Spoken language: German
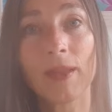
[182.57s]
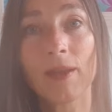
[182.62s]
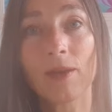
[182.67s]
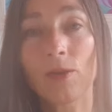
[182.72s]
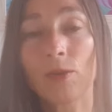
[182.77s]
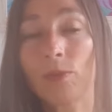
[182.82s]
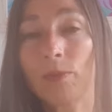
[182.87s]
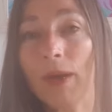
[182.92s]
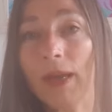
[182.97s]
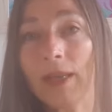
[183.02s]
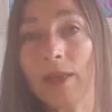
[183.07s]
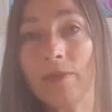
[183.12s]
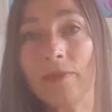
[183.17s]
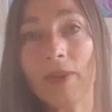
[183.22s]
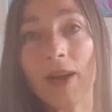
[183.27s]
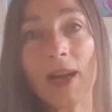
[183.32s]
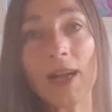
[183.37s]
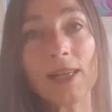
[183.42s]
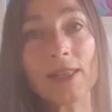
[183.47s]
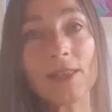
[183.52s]
Und bei ihm
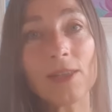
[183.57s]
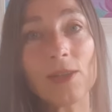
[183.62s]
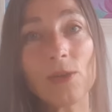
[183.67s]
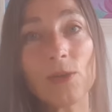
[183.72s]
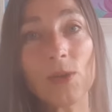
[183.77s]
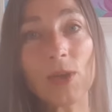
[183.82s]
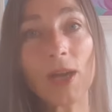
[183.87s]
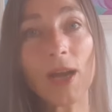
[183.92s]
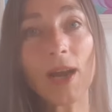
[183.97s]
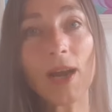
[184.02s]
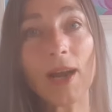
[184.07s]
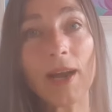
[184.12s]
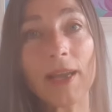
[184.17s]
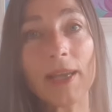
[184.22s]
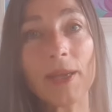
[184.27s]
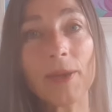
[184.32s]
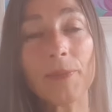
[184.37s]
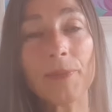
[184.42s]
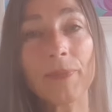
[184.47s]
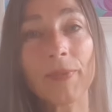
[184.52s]
war halt die
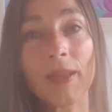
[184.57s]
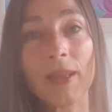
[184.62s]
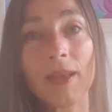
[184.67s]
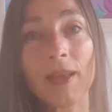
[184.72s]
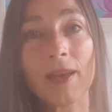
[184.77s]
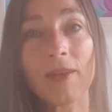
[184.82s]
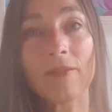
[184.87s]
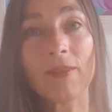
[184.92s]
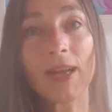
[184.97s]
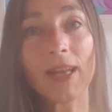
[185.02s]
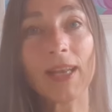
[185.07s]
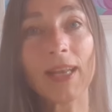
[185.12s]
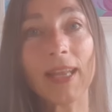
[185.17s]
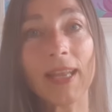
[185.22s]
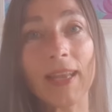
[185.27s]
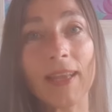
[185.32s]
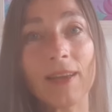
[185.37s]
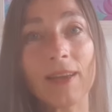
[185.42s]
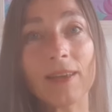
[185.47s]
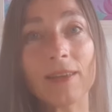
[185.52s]
Lügerei, weil
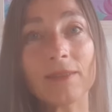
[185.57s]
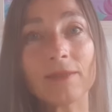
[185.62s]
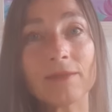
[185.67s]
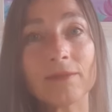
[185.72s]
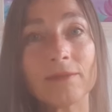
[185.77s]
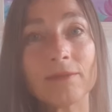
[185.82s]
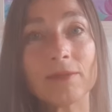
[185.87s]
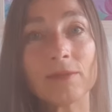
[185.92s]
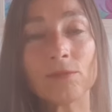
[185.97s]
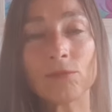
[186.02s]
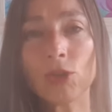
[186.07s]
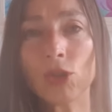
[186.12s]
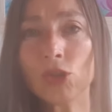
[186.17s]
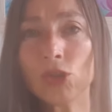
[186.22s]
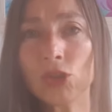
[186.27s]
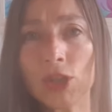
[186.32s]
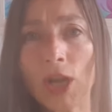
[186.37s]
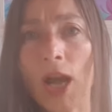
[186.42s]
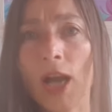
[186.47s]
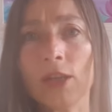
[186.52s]
er der
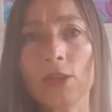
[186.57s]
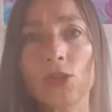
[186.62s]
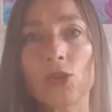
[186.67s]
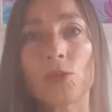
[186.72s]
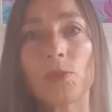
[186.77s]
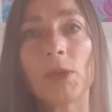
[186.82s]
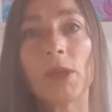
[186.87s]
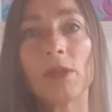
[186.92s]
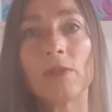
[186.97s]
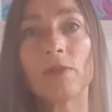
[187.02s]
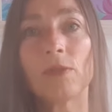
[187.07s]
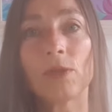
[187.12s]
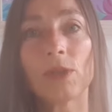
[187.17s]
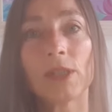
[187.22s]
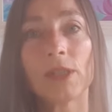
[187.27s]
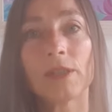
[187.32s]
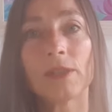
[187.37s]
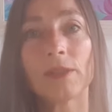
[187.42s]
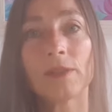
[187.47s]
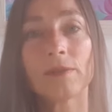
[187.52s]
Starke spielen
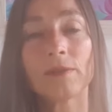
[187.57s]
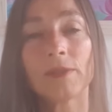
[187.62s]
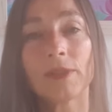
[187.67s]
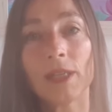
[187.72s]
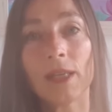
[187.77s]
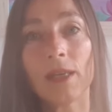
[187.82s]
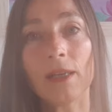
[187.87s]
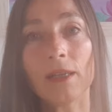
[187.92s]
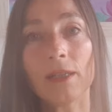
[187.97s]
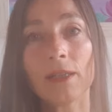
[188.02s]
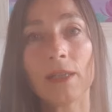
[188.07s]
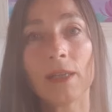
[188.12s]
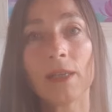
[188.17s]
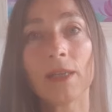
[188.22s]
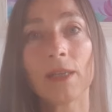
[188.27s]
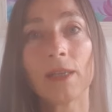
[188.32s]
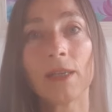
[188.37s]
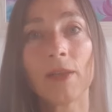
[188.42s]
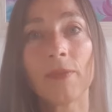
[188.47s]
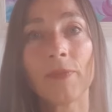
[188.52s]
wollte. Ja?
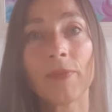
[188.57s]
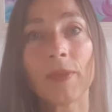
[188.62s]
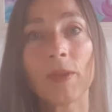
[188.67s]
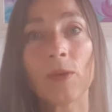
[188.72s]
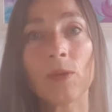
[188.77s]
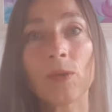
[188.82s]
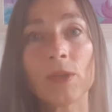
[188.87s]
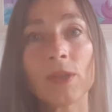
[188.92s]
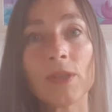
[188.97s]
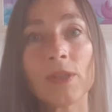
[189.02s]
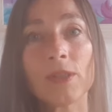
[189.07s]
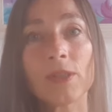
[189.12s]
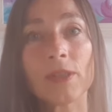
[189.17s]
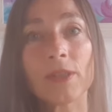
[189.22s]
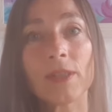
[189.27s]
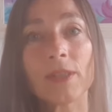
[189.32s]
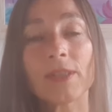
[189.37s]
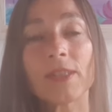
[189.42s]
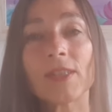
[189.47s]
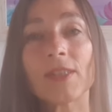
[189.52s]
Und
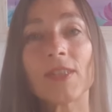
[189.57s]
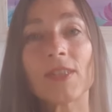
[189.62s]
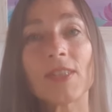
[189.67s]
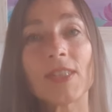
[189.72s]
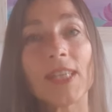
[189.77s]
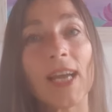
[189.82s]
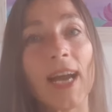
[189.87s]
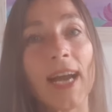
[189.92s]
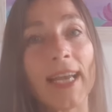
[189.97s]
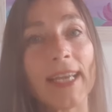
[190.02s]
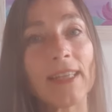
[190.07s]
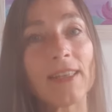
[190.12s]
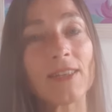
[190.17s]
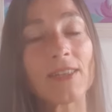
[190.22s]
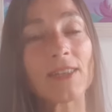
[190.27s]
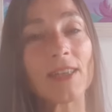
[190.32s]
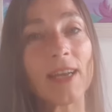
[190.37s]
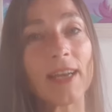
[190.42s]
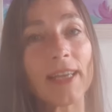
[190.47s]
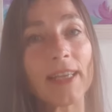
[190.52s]
äh, das ist die eine
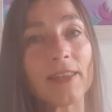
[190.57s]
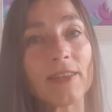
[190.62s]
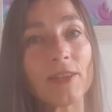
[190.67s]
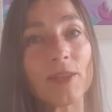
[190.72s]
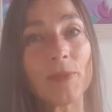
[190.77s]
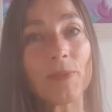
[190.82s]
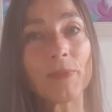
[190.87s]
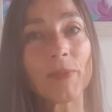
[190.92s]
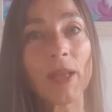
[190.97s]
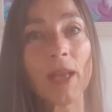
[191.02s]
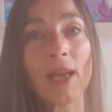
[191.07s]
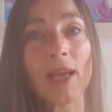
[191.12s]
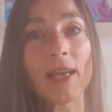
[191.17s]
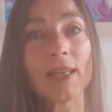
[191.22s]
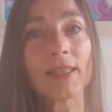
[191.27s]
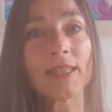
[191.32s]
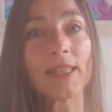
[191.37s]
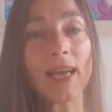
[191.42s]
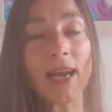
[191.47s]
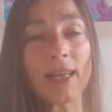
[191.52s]
Seite.
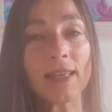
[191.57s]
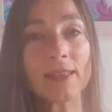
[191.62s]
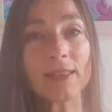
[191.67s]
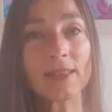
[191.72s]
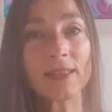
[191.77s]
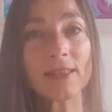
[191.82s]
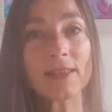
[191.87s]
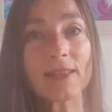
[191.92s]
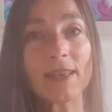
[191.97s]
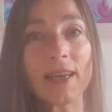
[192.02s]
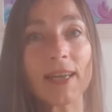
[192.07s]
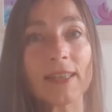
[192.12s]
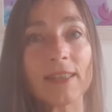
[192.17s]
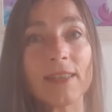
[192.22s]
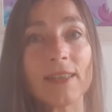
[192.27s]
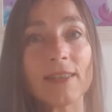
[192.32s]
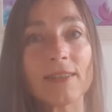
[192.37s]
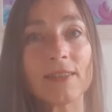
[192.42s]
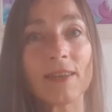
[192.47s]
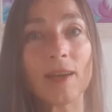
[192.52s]
Die andere Seite
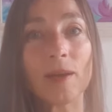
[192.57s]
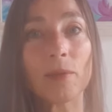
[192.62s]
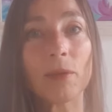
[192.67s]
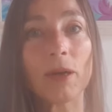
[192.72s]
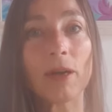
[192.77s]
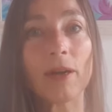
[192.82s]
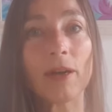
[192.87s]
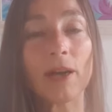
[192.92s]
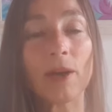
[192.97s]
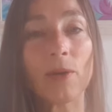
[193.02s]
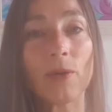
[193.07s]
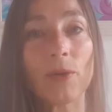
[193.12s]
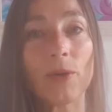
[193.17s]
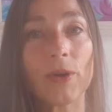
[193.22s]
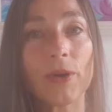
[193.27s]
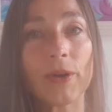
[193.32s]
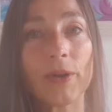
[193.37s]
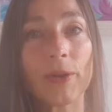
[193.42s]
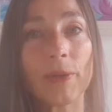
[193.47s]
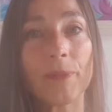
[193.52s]
ist aber
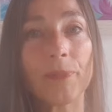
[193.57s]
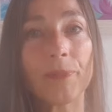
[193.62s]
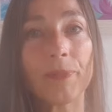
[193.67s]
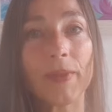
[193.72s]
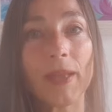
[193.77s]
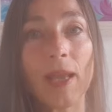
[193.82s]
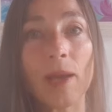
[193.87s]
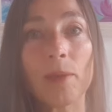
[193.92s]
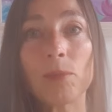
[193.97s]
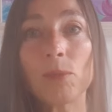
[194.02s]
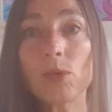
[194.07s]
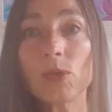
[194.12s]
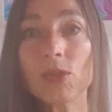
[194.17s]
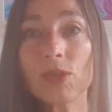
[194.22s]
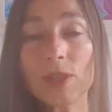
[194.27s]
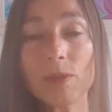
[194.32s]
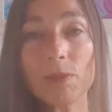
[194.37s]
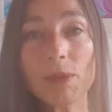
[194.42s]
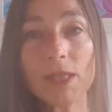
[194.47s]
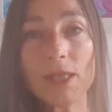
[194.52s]
auch, ähm, er
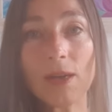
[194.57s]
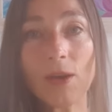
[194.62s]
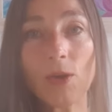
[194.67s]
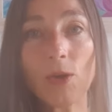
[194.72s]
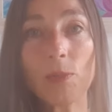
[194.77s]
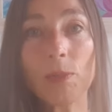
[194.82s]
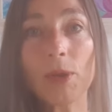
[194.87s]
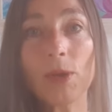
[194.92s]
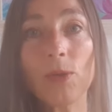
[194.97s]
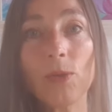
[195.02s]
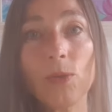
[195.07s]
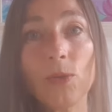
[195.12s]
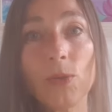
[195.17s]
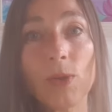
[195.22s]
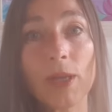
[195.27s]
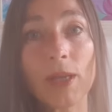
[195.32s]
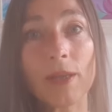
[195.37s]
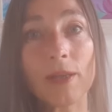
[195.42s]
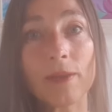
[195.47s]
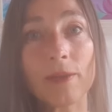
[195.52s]
musste mich auch
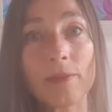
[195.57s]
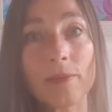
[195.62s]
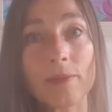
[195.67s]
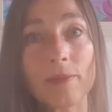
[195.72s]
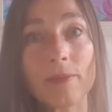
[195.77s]
belügen,